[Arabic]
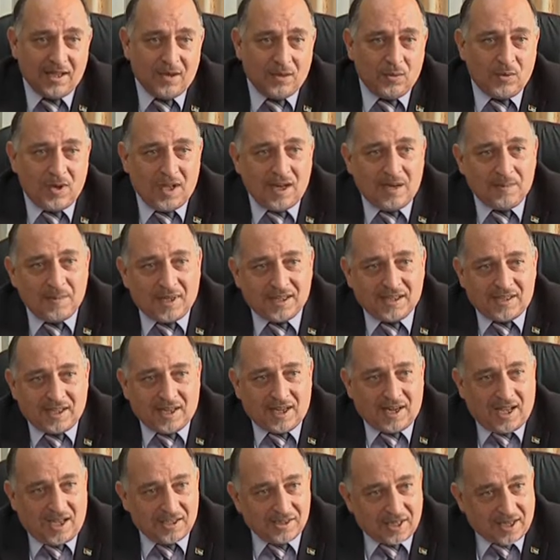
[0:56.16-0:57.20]

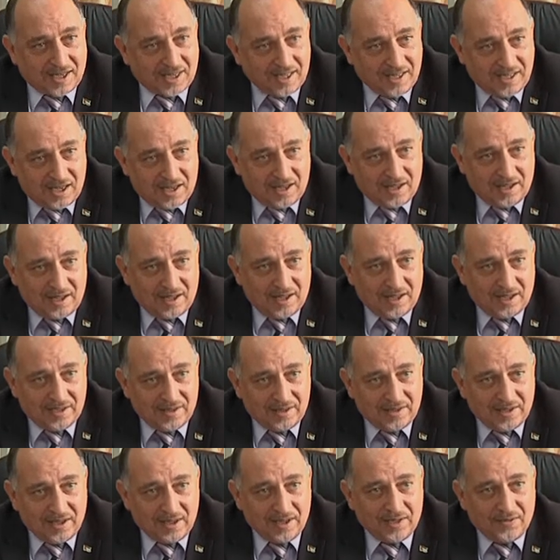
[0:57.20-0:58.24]
والمنطقة الحضرية
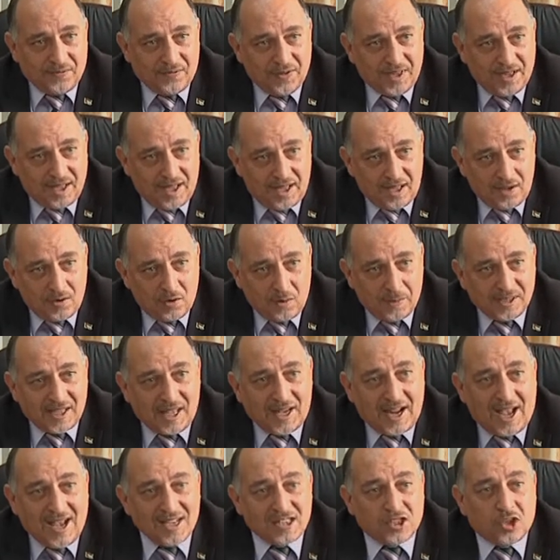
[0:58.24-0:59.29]
آه، فيها
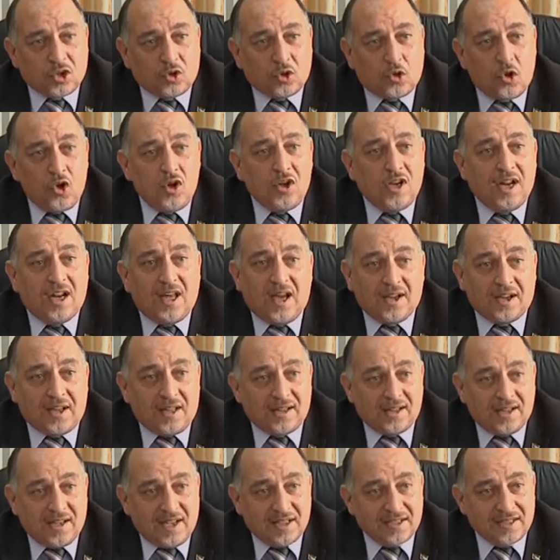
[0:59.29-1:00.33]
وبالتالي عزل كل
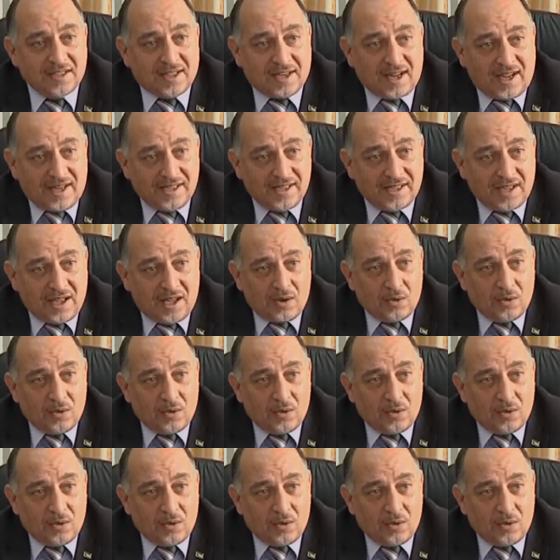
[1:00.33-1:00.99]
الأراضي الزراعية